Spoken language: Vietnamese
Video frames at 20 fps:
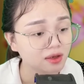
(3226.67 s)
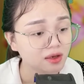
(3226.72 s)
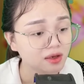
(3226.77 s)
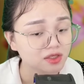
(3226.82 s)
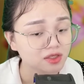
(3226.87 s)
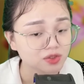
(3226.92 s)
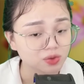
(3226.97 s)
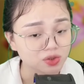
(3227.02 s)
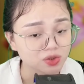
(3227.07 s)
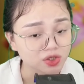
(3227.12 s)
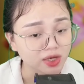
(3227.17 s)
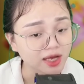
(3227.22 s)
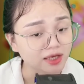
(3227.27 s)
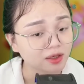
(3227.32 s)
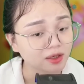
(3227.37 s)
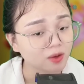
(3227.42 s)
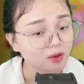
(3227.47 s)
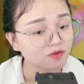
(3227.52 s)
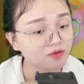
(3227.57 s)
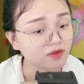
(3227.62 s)
Dù cho anh
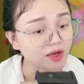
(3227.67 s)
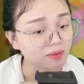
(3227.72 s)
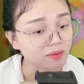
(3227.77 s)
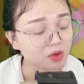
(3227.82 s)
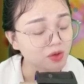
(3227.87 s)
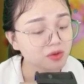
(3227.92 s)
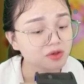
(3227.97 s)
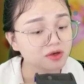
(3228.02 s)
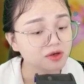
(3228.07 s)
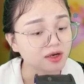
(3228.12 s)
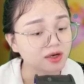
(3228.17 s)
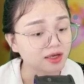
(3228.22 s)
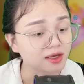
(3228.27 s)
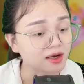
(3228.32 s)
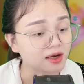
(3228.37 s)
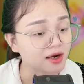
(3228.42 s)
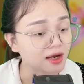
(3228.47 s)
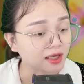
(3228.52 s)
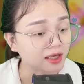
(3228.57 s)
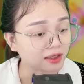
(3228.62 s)
không phải mẫu người hiền
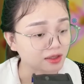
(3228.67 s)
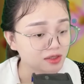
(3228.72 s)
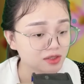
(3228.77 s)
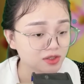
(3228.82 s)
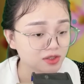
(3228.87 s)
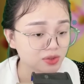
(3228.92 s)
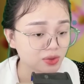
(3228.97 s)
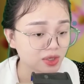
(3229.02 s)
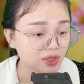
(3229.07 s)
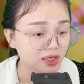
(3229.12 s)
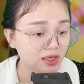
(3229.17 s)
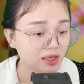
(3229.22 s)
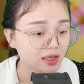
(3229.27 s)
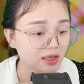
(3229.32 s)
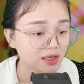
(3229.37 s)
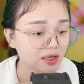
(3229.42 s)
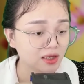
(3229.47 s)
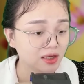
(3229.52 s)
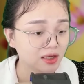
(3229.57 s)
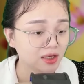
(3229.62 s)
lành như Duy,
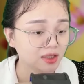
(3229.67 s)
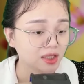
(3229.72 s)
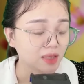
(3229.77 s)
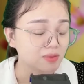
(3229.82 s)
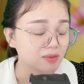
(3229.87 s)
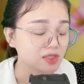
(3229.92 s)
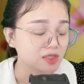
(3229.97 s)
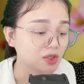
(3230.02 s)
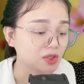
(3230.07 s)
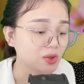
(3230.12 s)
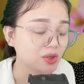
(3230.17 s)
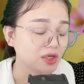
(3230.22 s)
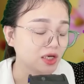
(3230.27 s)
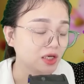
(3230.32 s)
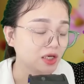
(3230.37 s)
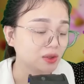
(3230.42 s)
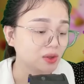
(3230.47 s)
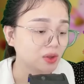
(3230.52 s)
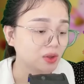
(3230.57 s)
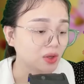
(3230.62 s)
thậm chí đôi khi
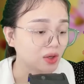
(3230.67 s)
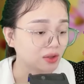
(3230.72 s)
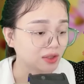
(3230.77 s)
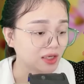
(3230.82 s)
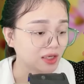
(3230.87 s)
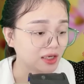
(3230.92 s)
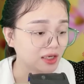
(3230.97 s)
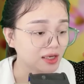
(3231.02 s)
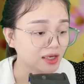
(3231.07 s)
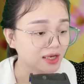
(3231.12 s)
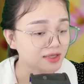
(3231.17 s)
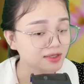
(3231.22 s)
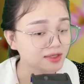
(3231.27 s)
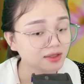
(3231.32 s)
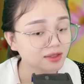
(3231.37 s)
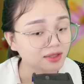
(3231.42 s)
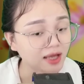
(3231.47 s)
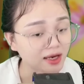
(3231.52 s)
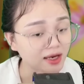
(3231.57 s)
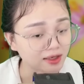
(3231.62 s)
tôi còn thấy anh rất
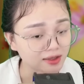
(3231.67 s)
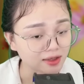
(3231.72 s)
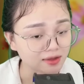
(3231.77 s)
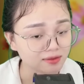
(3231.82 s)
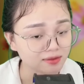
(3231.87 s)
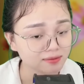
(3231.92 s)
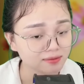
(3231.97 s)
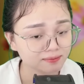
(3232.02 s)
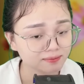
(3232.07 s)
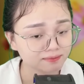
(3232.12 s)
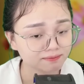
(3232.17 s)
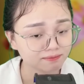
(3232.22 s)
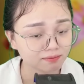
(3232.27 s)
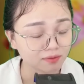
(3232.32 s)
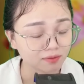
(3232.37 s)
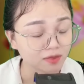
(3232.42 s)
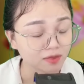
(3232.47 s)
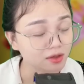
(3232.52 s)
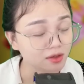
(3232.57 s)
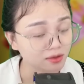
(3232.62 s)
tàn nhẫn,
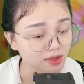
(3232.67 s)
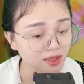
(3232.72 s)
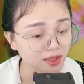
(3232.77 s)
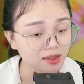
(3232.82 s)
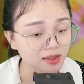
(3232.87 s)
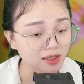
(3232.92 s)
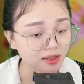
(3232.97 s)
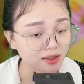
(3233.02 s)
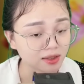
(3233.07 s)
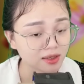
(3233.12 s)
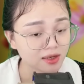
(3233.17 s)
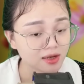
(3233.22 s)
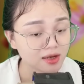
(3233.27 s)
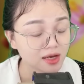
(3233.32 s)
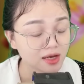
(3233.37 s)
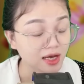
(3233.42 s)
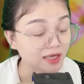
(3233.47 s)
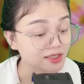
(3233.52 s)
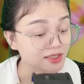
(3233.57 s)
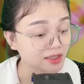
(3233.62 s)
nhưng nhất định
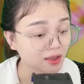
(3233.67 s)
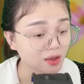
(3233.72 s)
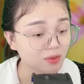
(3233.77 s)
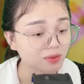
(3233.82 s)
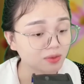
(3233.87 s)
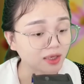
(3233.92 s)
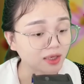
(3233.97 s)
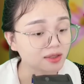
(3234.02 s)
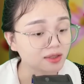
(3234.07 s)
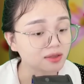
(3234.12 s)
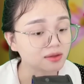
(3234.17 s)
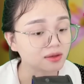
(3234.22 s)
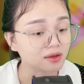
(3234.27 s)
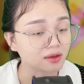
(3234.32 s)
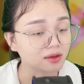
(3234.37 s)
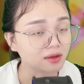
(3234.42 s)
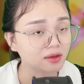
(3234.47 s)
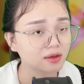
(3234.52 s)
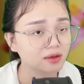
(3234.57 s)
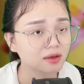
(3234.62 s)
anh sẽ không đánh người,
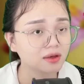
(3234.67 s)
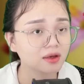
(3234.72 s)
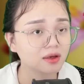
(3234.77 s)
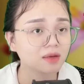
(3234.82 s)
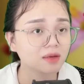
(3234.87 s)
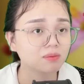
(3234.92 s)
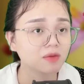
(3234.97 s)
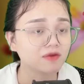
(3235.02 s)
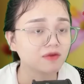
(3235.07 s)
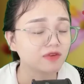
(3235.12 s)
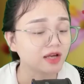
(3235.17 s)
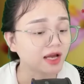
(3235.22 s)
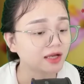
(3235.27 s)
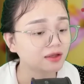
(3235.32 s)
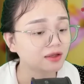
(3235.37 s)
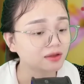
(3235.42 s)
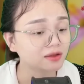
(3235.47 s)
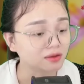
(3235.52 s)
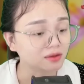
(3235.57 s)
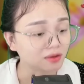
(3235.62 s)
bởi vì anh
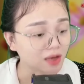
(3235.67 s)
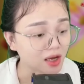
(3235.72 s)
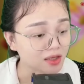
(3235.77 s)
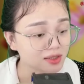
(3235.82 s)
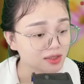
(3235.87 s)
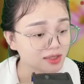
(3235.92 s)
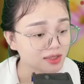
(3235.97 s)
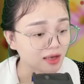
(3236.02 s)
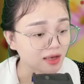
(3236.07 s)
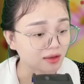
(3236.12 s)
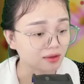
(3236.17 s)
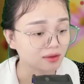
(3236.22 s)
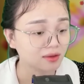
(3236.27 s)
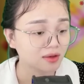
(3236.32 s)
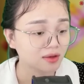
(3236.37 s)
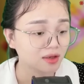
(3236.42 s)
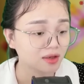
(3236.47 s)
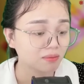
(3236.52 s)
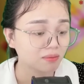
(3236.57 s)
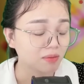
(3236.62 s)
từng nói rằng
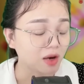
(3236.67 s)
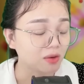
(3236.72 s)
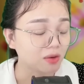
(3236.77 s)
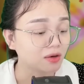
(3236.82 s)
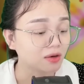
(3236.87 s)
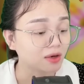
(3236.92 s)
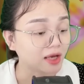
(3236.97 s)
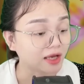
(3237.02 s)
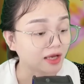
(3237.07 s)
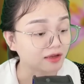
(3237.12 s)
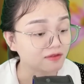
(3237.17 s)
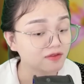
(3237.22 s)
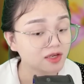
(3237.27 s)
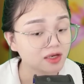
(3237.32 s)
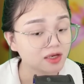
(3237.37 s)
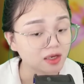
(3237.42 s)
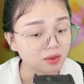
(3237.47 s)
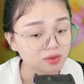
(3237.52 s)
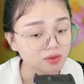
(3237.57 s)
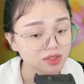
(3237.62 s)
bạo lực là hành vi
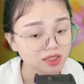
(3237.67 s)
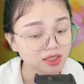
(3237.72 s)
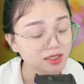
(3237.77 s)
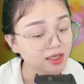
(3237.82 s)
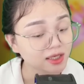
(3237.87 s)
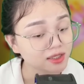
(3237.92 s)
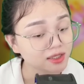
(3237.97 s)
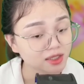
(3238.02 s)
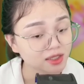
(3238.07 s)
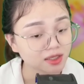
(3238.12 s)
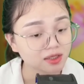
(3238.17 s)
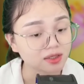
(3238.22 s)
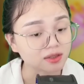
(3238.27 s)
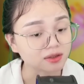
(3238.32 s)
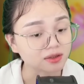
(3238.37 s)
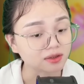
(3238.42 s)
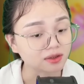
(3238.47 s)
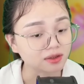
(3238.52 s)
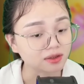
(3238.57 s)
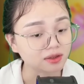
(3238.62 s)
ấu trĩ nhất trên
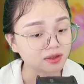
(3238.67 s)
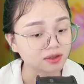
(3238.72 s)
đời.